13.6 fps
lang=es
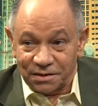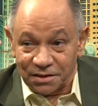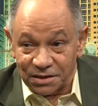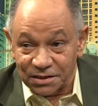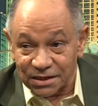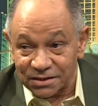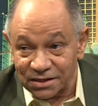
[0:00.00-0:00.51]

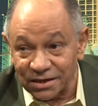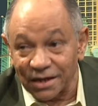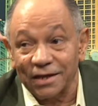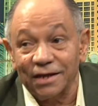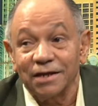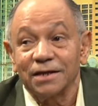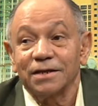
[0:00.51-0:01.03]
y decía
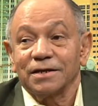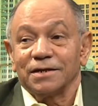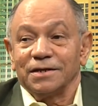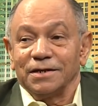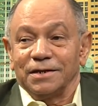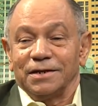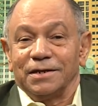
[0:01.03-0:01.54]

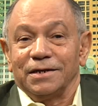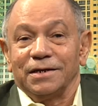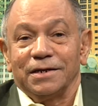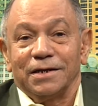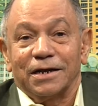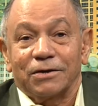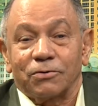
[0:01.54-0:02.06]

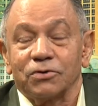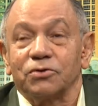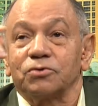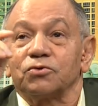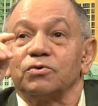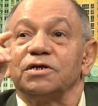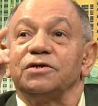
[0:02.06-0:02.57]
el código
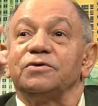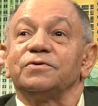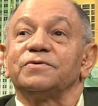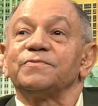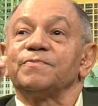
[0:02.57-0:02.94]
Trujillo,